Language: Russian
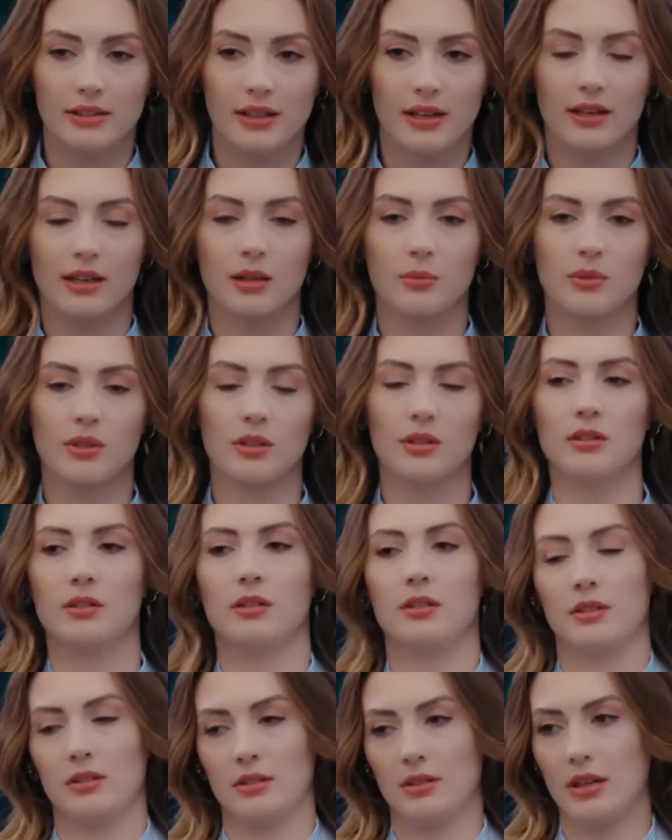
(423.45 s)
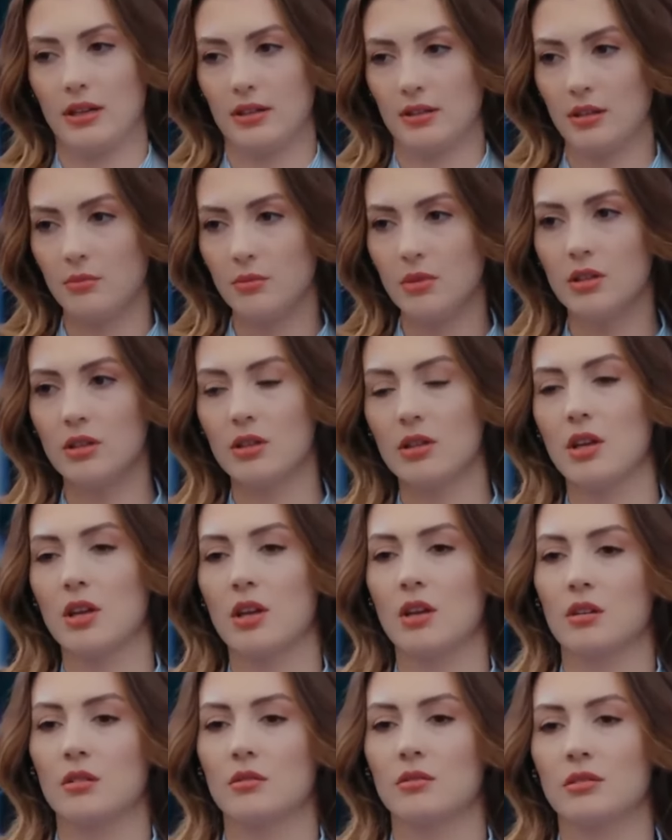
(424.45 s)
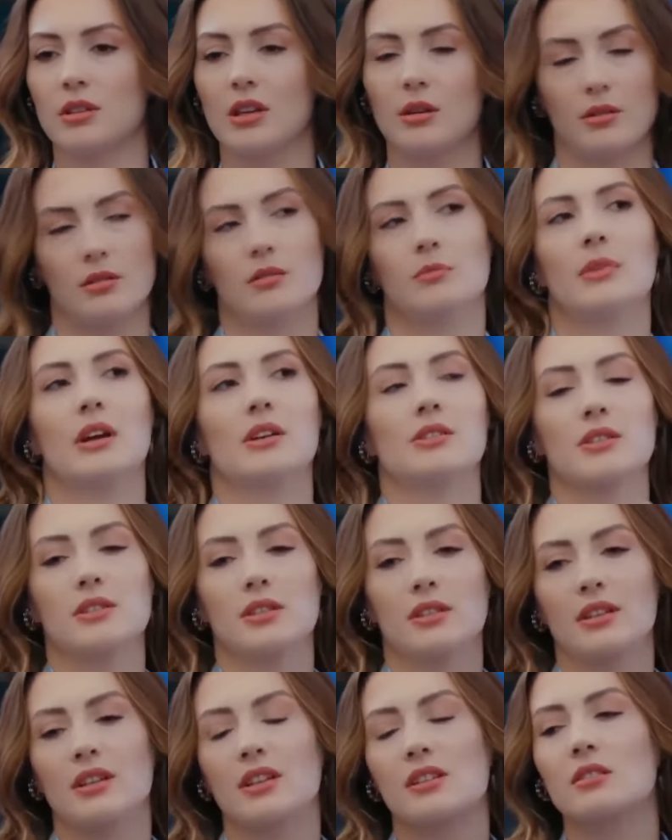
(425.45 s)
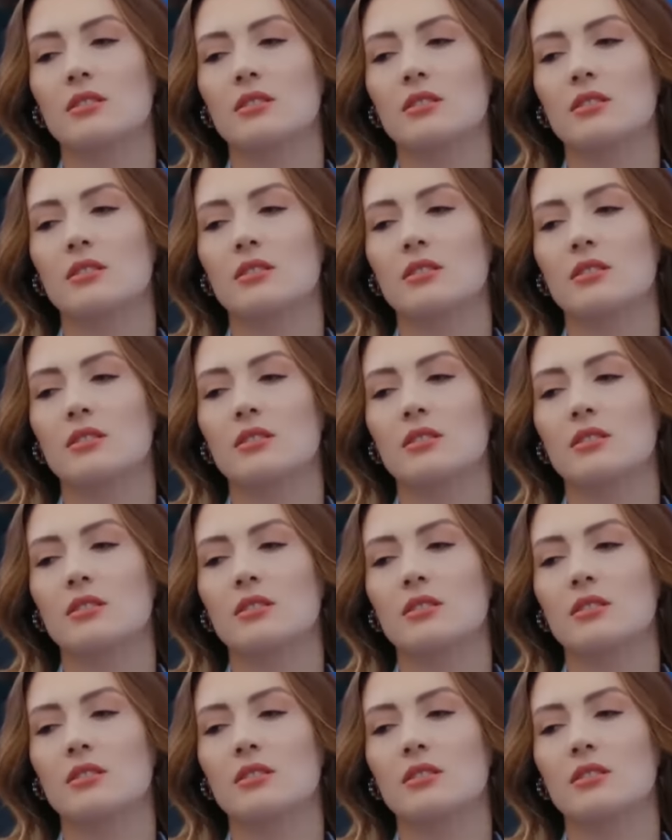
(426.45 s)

Я думаю, что они вас возьмут,